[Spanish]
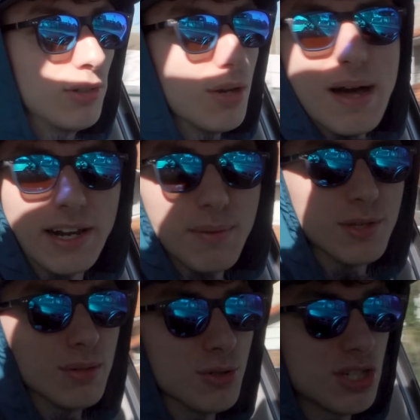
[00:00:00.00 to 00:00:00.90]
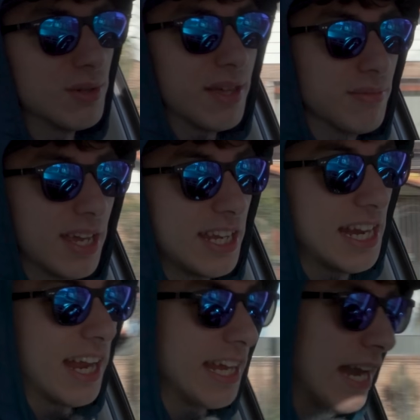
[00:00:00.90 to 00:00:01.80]
lo más rápido posible de
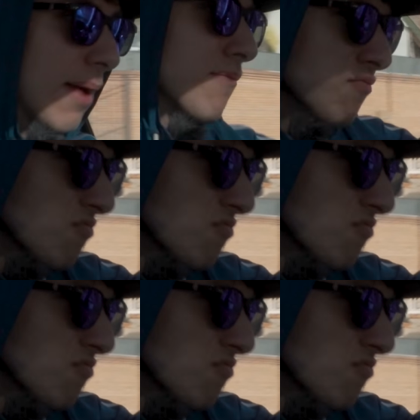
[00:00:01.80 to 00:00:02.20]
esquina a esquina